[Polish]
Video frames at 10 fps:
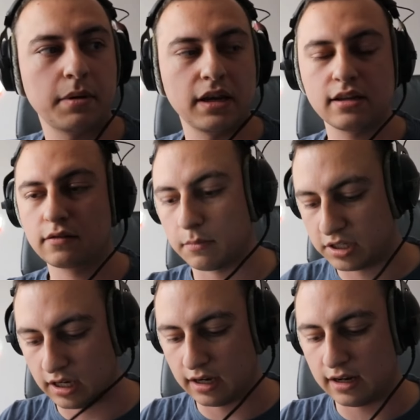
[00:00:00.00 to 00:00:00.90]
dobra, Top nie słucham
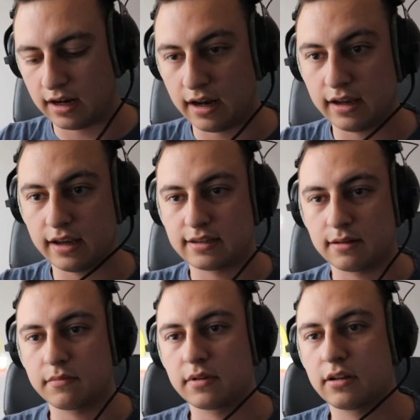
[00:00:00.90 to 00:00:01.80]
słam zrobił. Sigla, ale
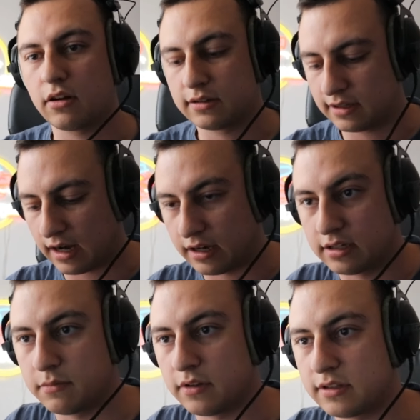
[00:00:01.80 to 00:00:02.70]
jestem kok z
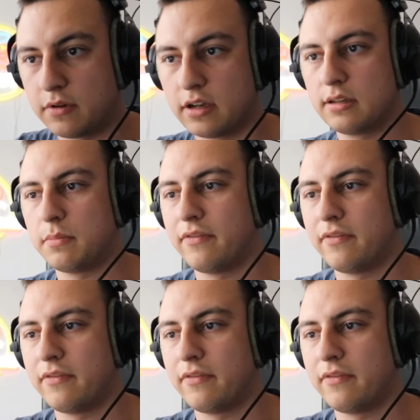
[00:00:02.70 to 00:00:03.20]
graczem, no co mogę ci